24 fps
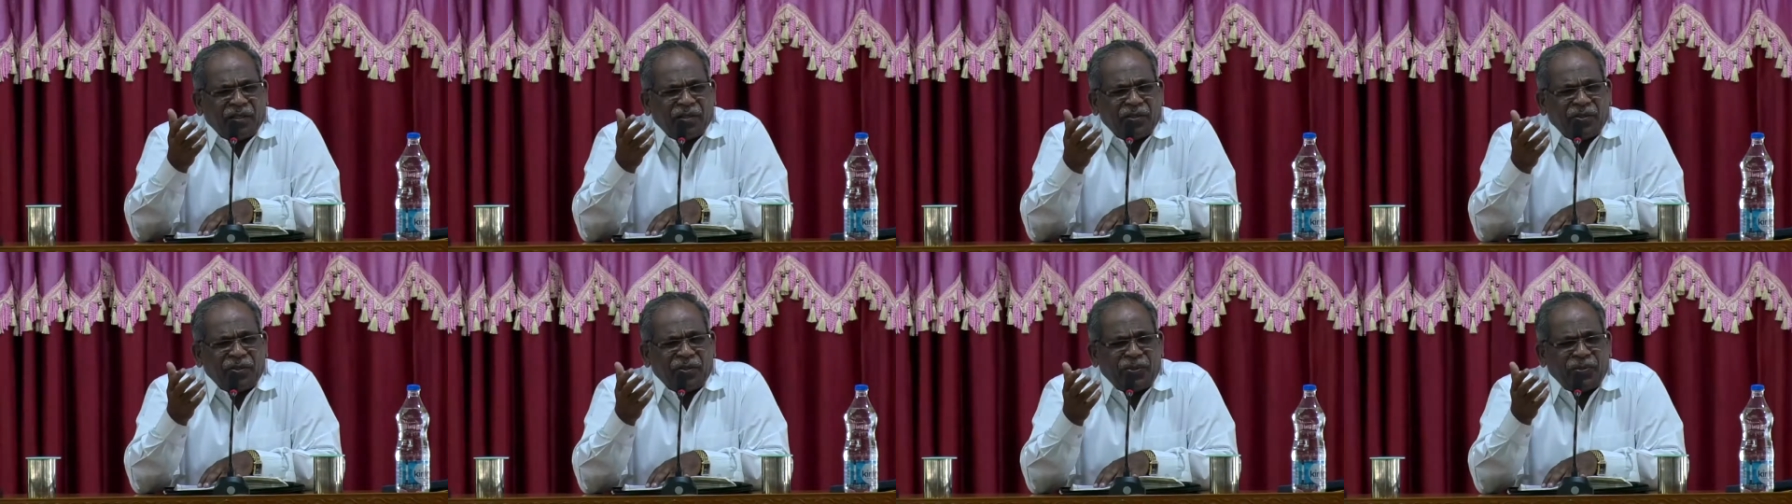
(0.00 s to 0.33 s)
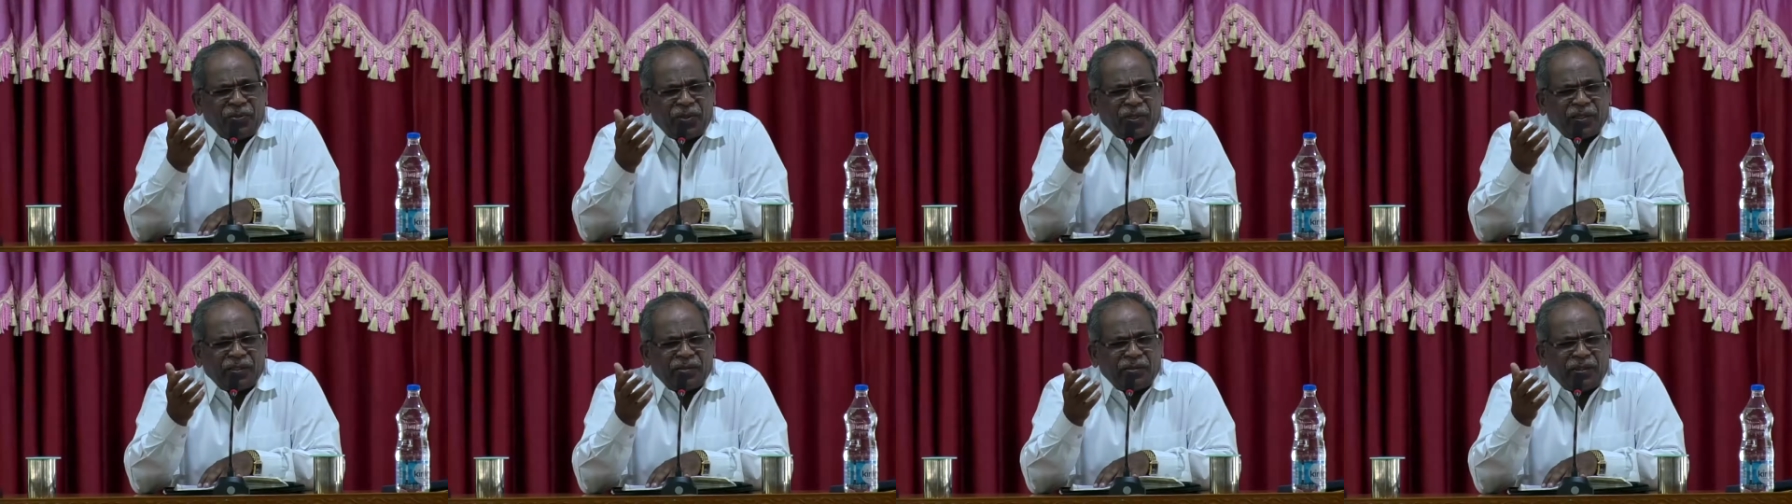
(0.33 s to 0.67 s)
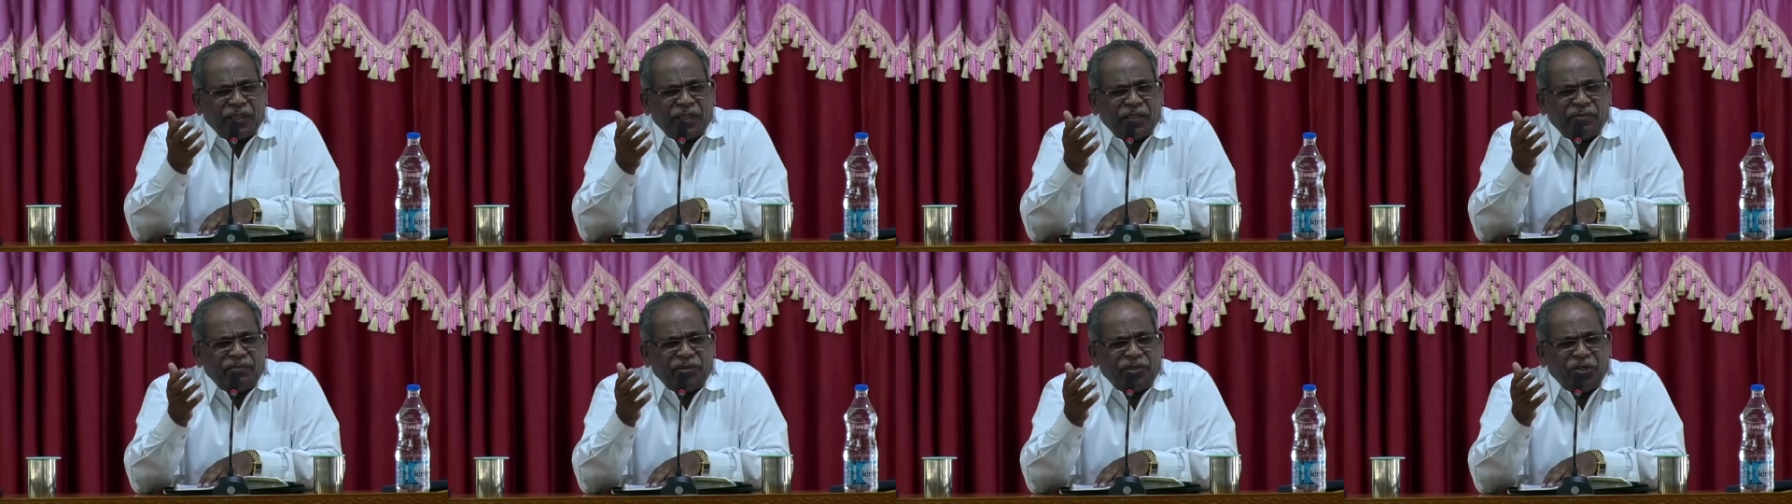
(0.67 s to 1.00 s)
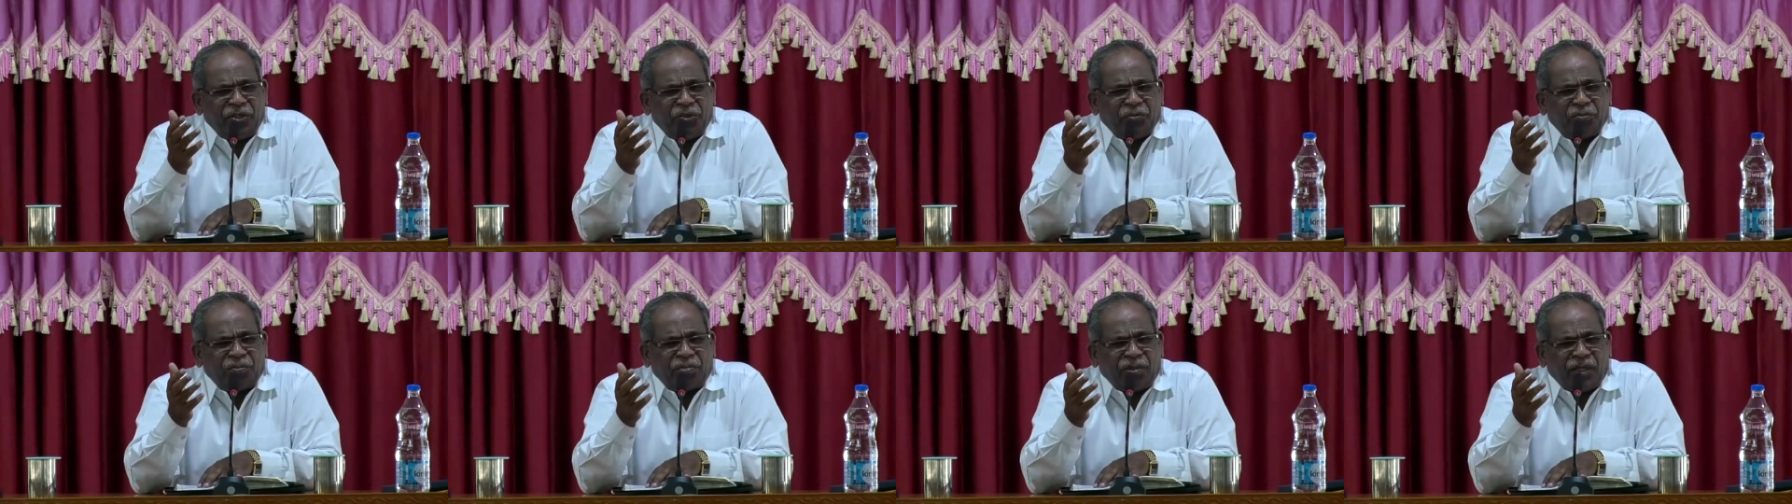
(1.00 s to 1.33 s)
ఏదో ఒక
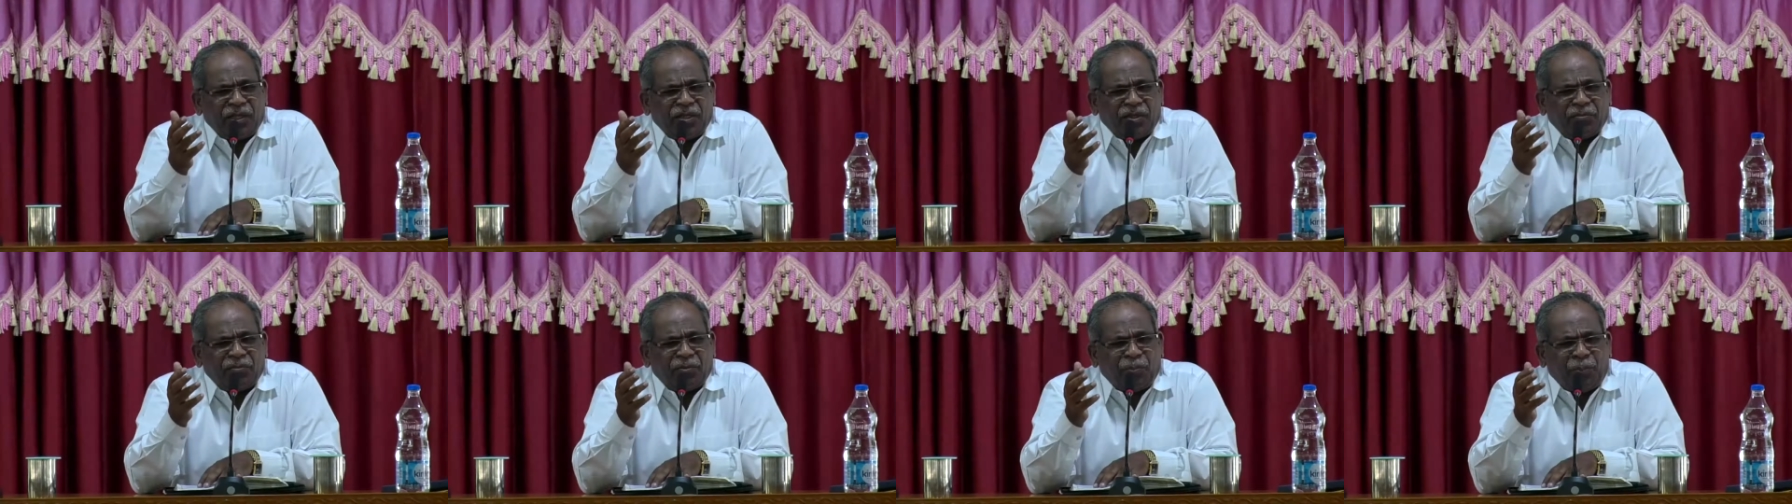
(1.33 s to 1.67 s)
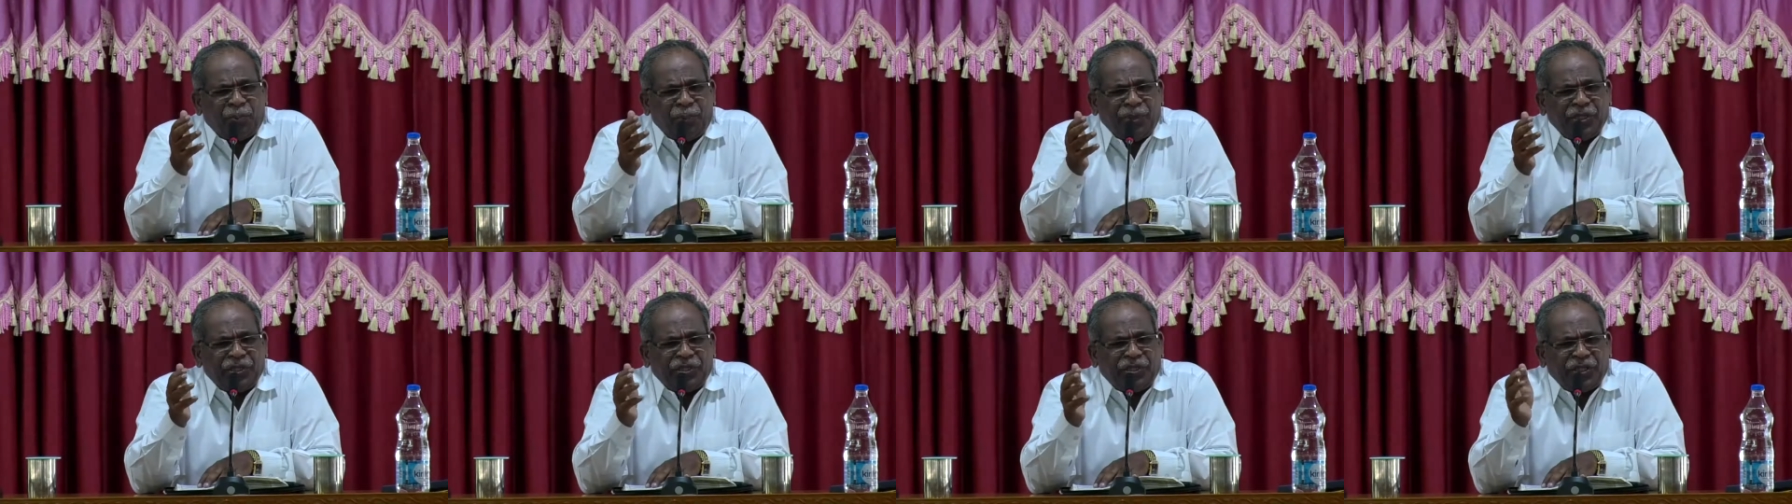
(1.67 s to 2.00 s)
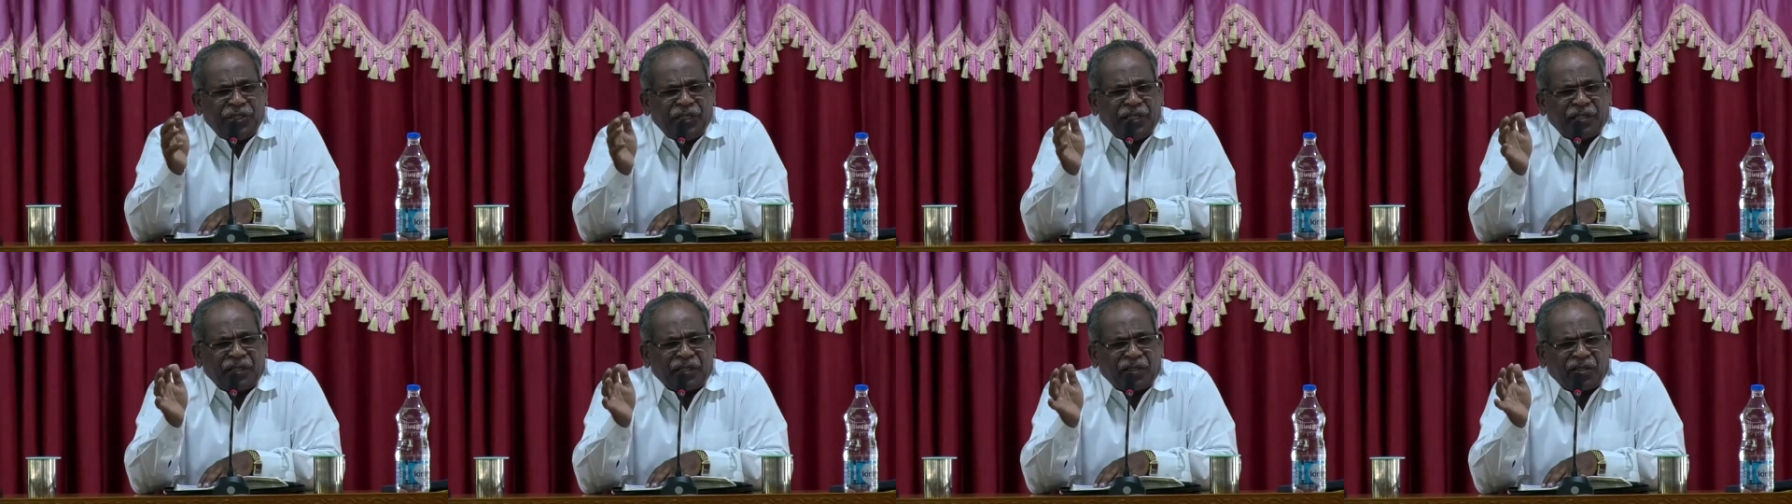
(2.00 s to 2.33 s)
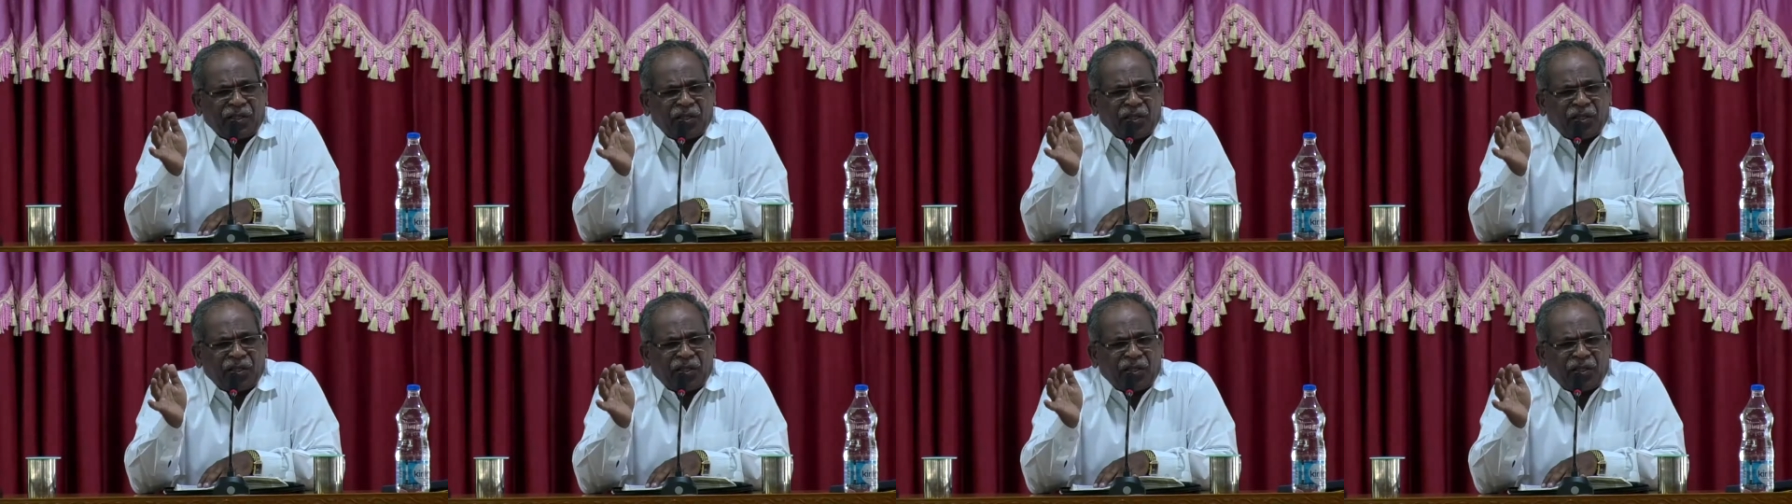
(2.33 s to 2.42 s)
దేవుని భయం భీతి ఇక్కడ